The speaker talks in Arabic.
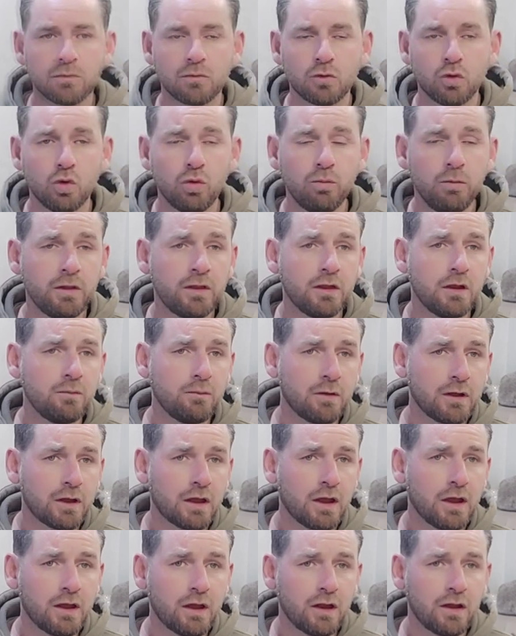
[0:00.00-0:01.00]
ومثل ما
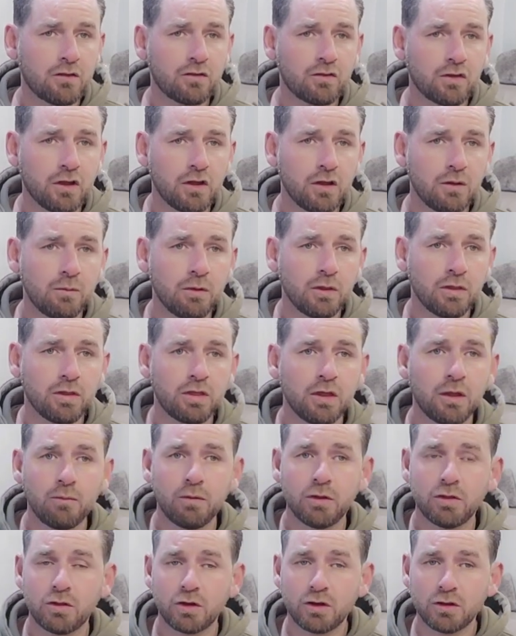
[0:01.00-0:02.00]
كان حسان بن
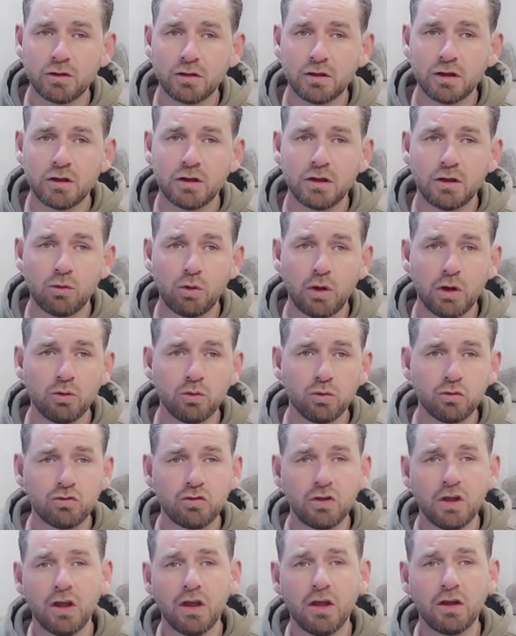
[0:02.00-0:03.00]
ثابت رضي الله عنه
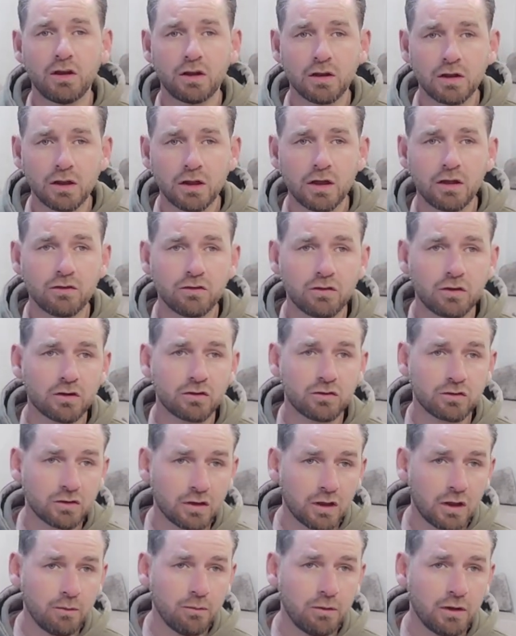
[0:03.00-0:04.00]
شاعر الخزرج
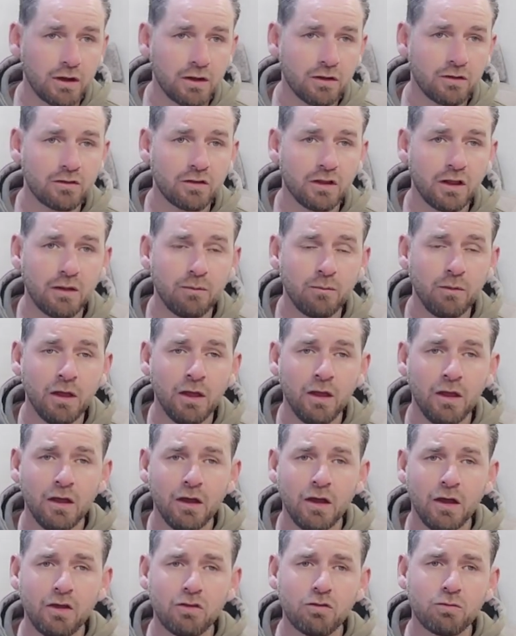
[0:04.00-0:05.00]
قبل الإسلام
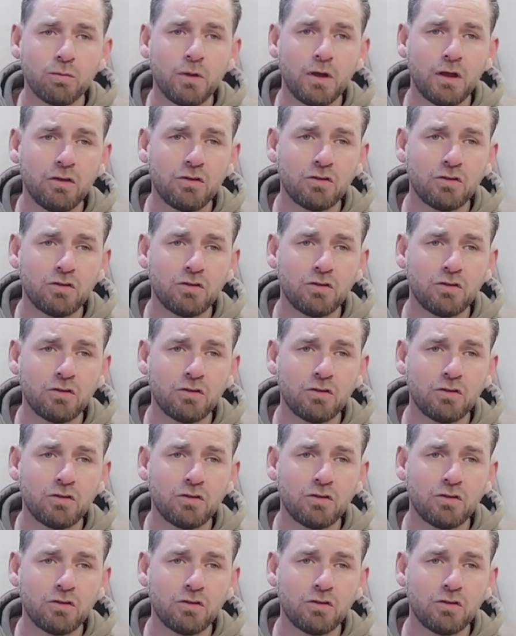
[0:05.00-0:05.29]
أصبح